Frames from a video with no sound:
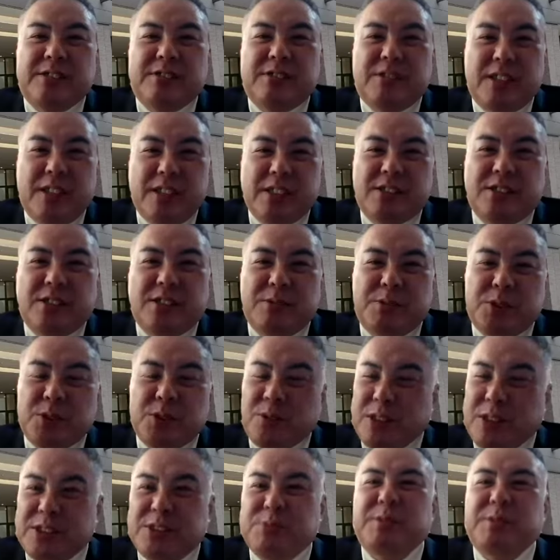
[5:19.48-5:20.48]
ろうなって直
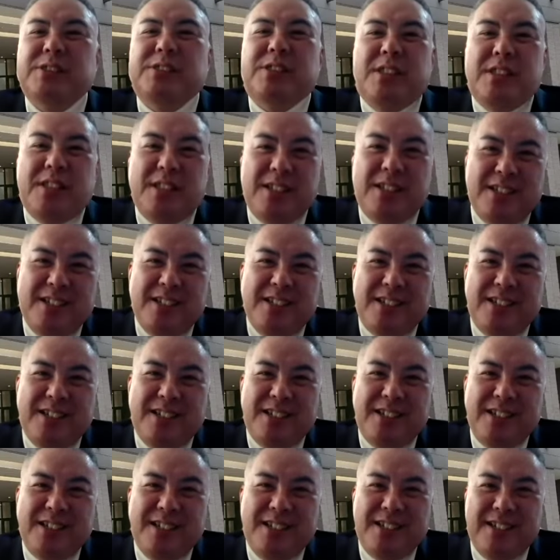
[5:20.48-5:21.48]
感しましたね。
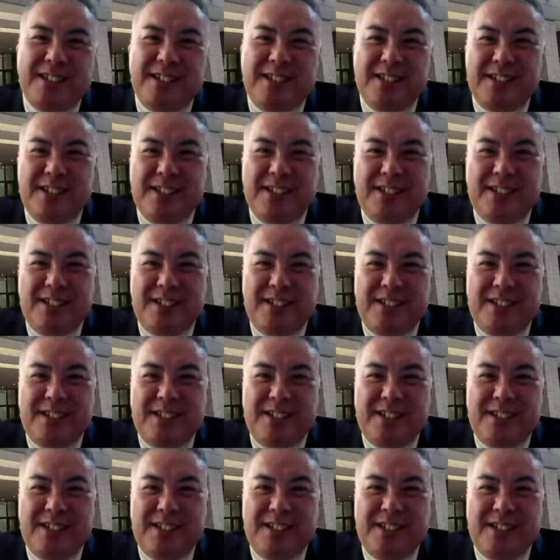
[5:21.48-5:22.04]
そうで